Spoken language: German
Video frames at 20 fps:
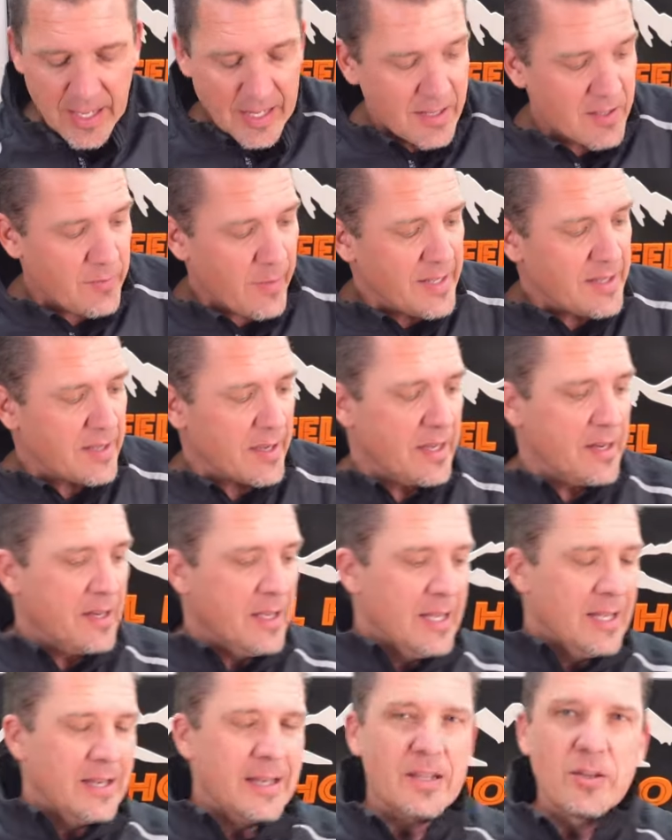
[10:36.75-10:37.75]
Des Weiteren
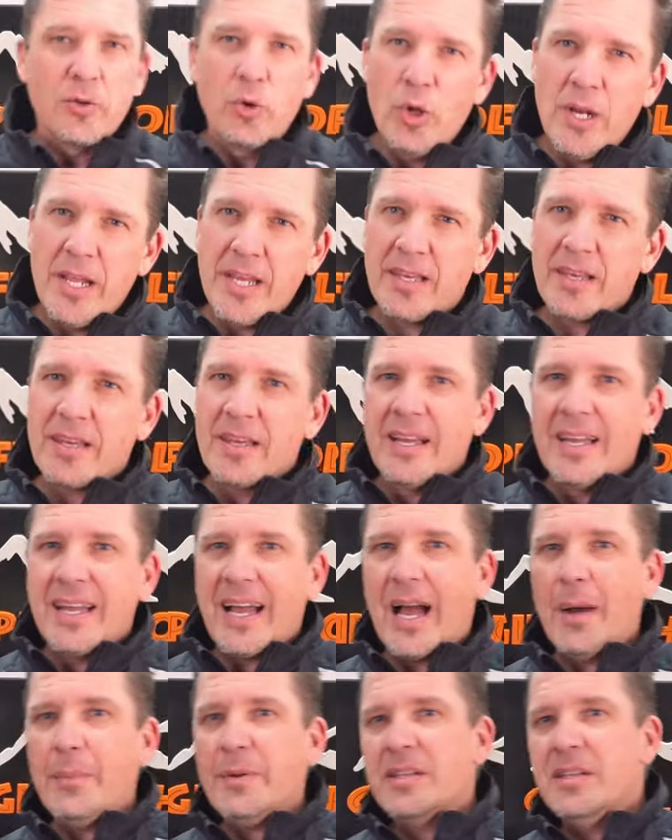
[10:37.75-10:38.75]
natürlich
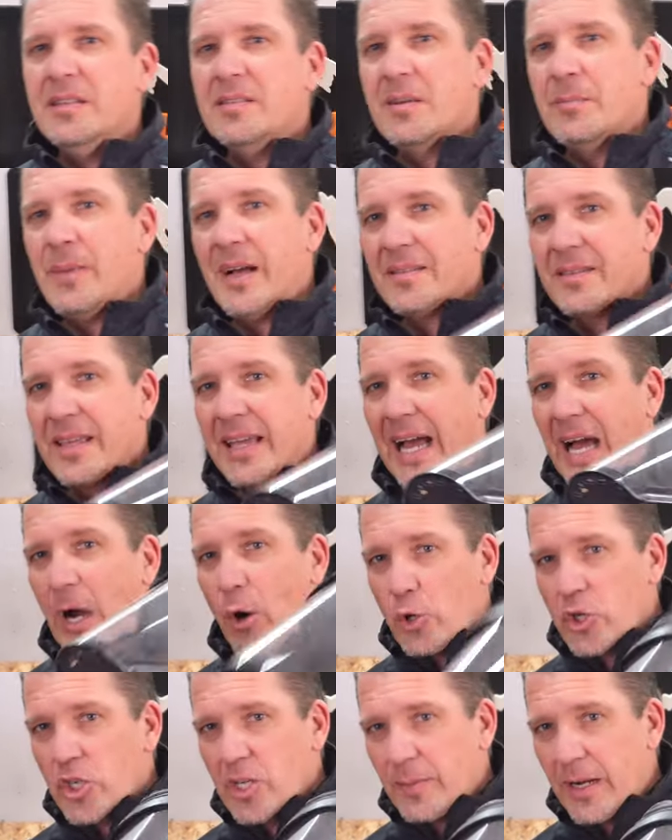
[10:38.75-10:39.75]
habe ich diese Maske
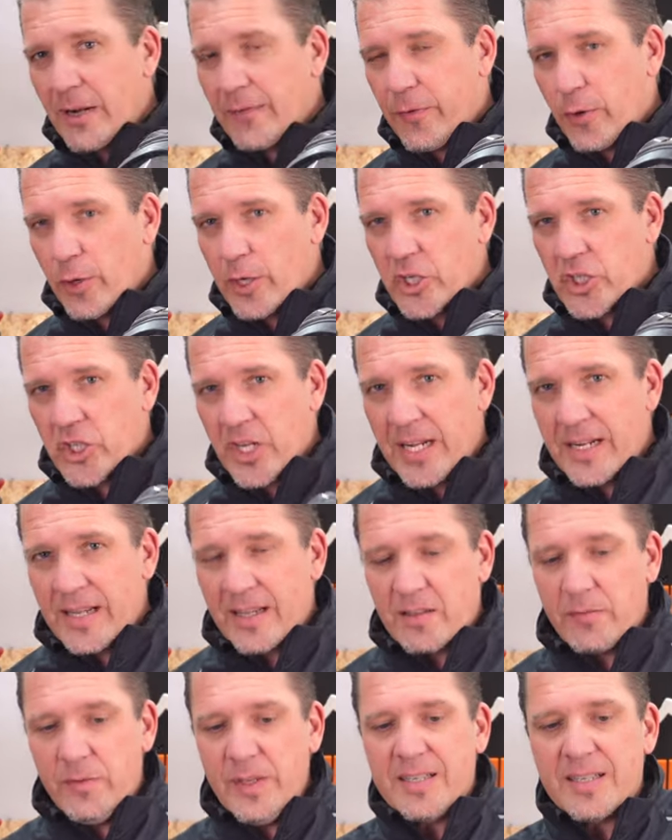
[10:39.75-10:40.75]
auch schon mal vorgestellt.
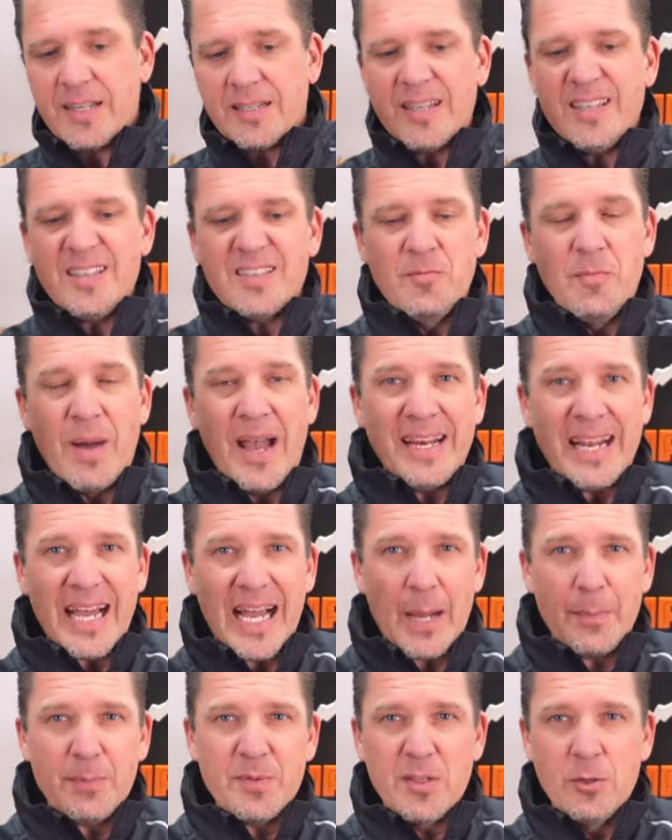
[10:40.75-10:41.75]
Also wie gesagt, ist mein
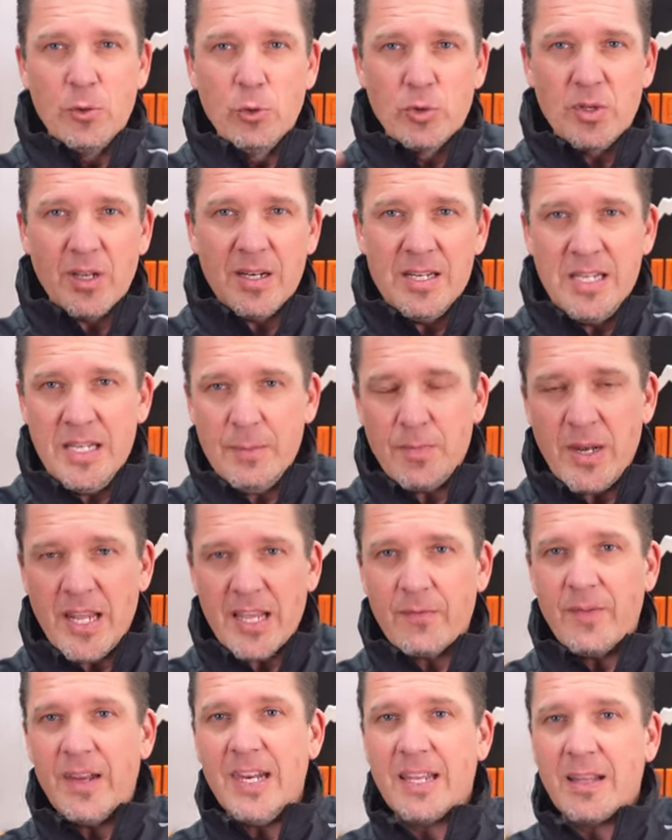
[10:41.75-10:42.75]
absoluter
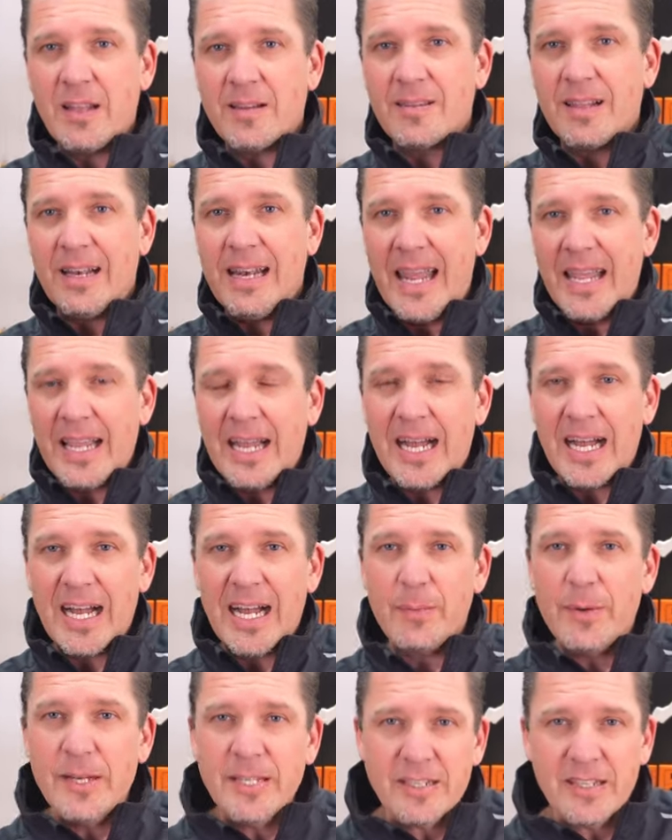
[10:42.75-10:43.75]
Liebling, wenn ich jetzt länger
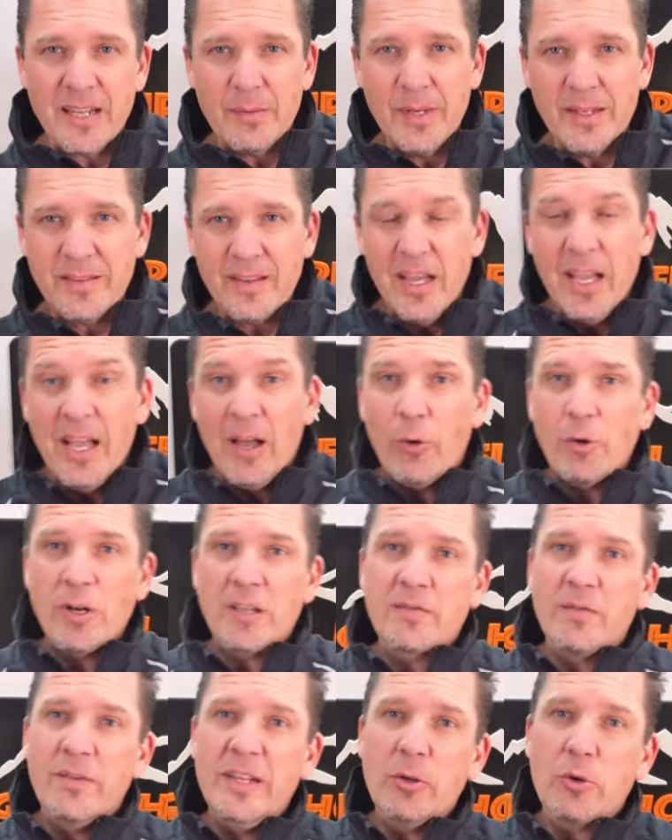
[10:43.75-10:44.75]
arbeite damit. Und
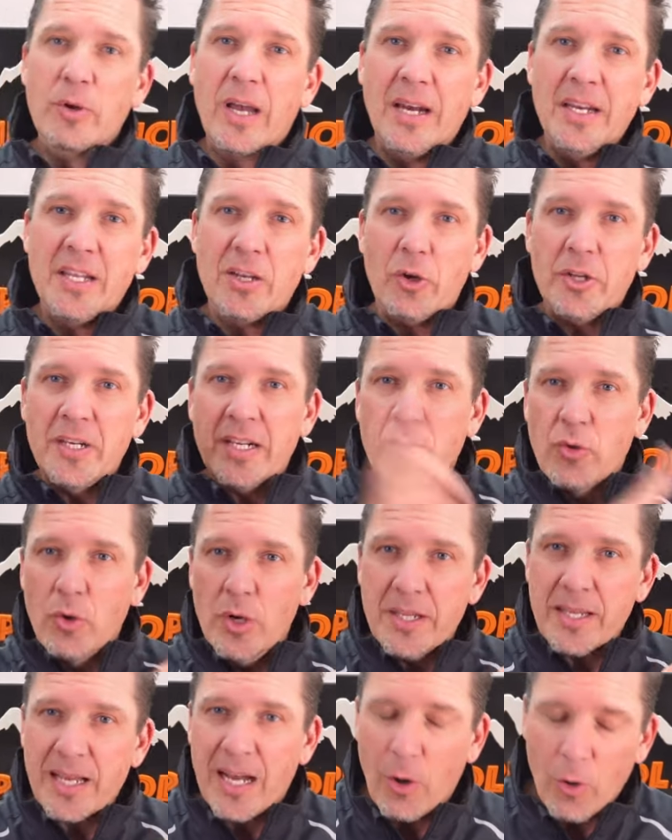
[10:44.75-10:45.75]
das Video kann ich euch
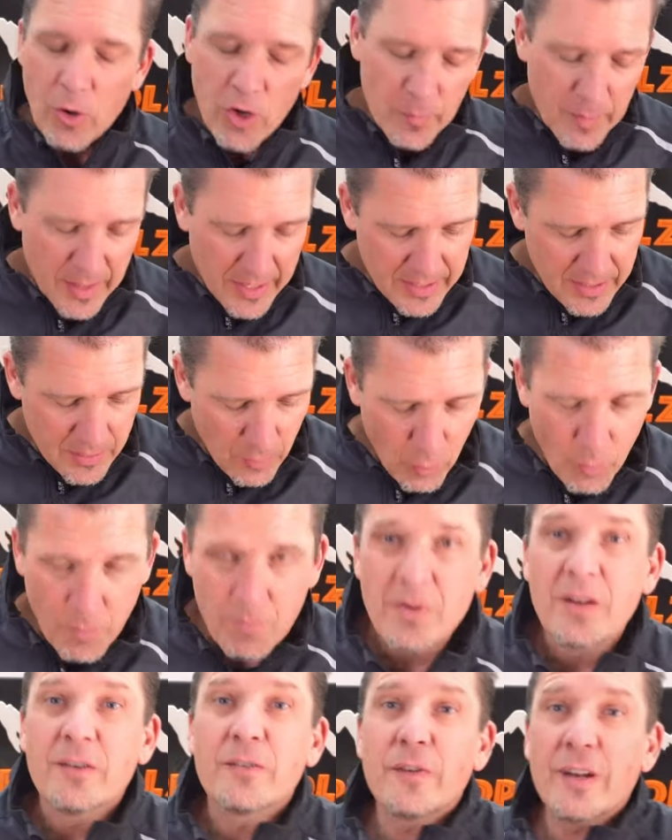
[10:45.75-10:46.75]
natürlich auch nochmal hier
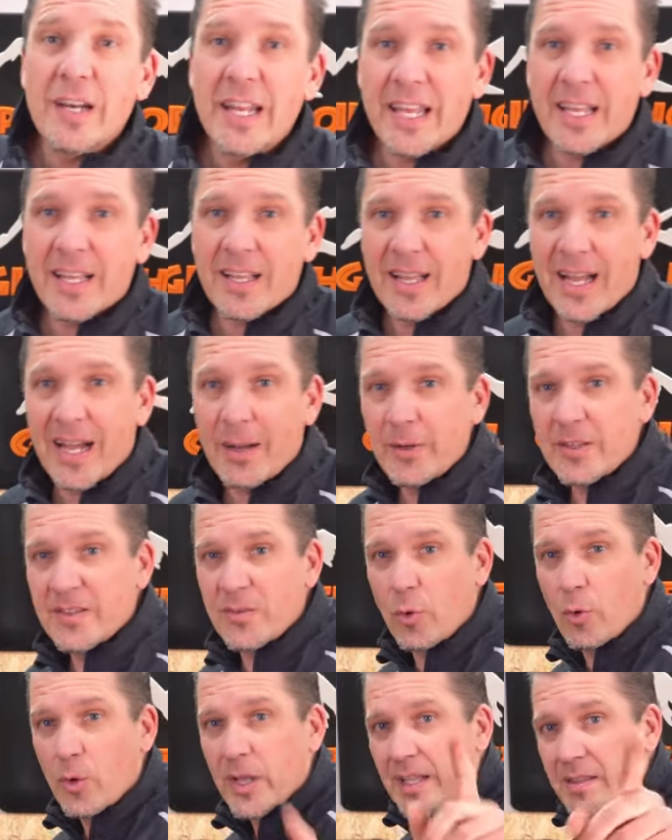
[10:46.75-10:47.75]
oben verlinken. Aber
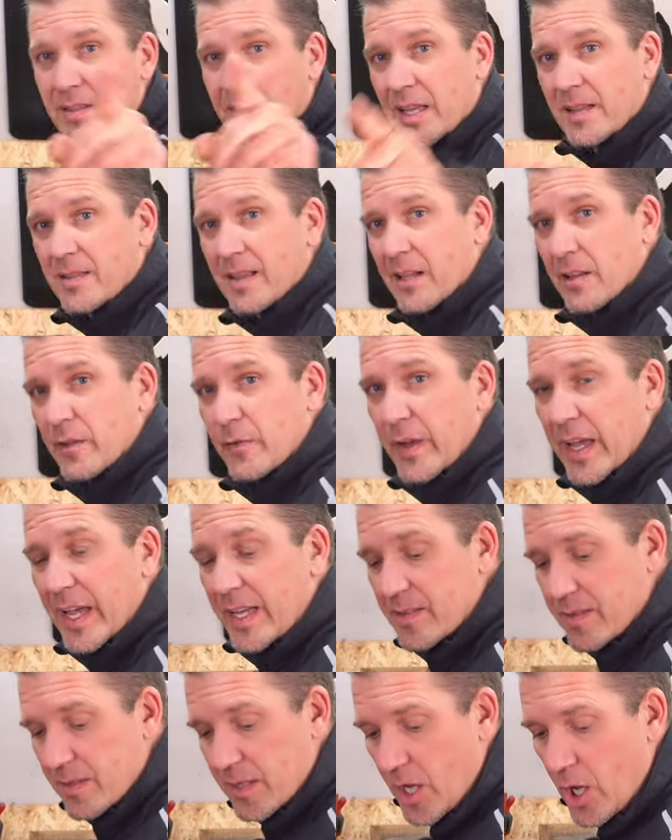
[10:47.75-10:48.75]
so, jetzt geht es ans
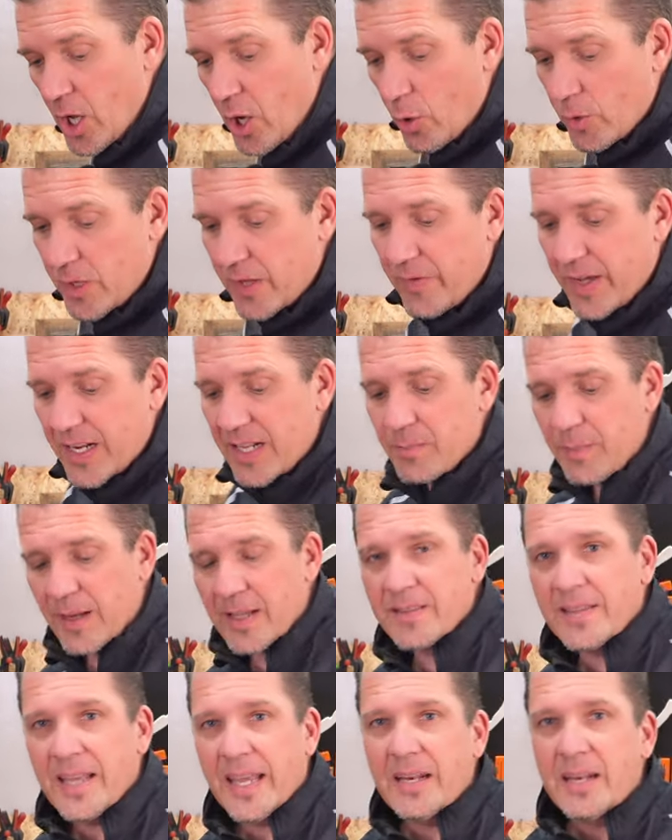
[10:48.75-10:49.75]
Fräsen. Und ihr werdet
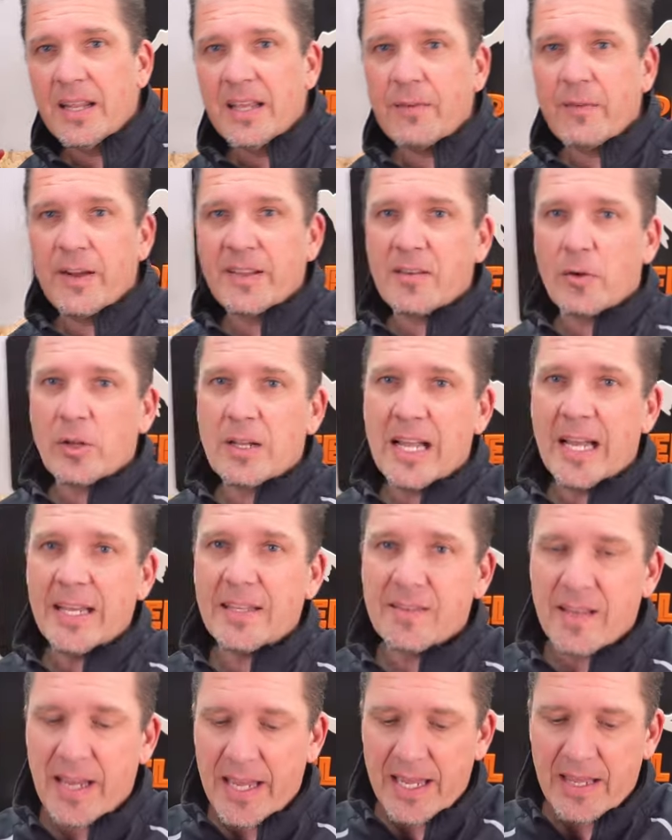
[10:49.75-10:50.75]
mal sehen, ich werde es euch
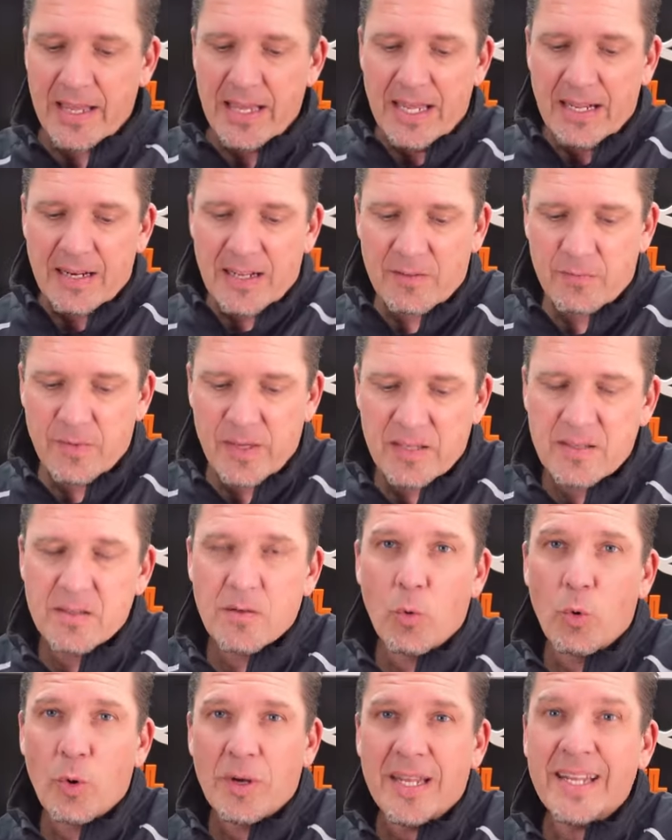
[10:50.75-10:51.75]
gleich zeigen, dass wir es
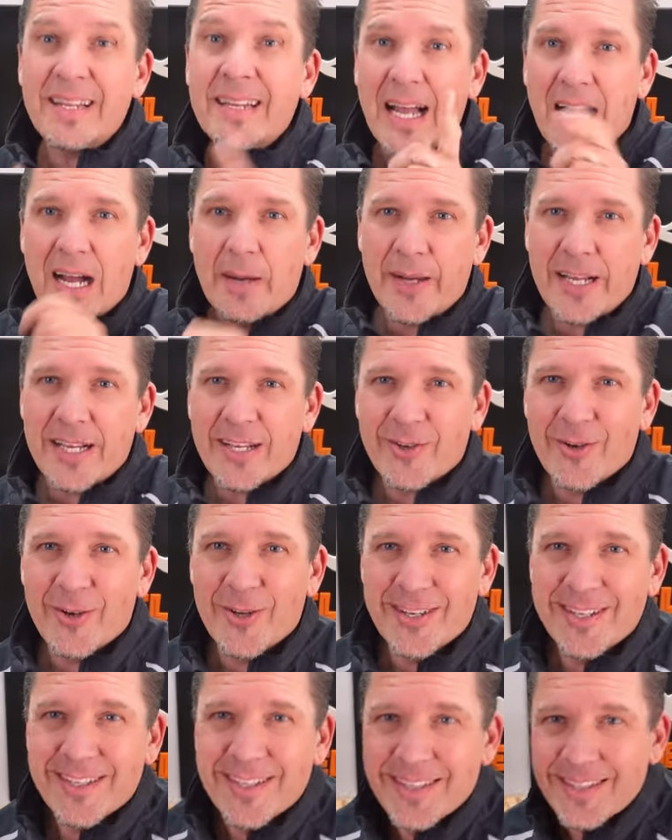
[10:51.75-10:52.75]
so nicht arbeiten können.